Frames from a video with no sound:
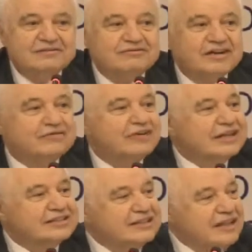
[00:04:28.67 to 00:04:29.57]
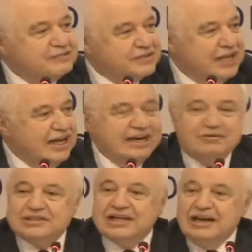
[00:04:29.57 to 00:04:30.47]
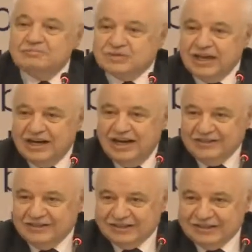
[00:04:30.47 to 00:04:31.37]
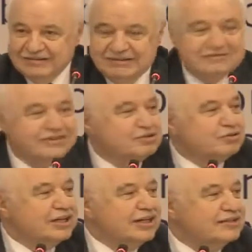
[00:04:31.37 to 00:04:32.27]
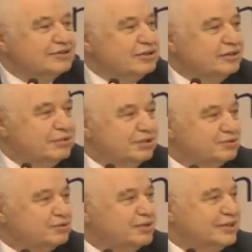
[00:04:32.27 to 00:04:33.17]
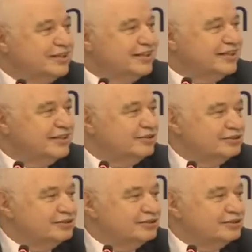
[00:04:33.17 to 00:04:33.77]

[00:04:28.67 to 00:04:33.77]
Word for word: ففرضت نفسي أنا وطلبت أن أحضر فشكرا إنكم قبلتوا أنه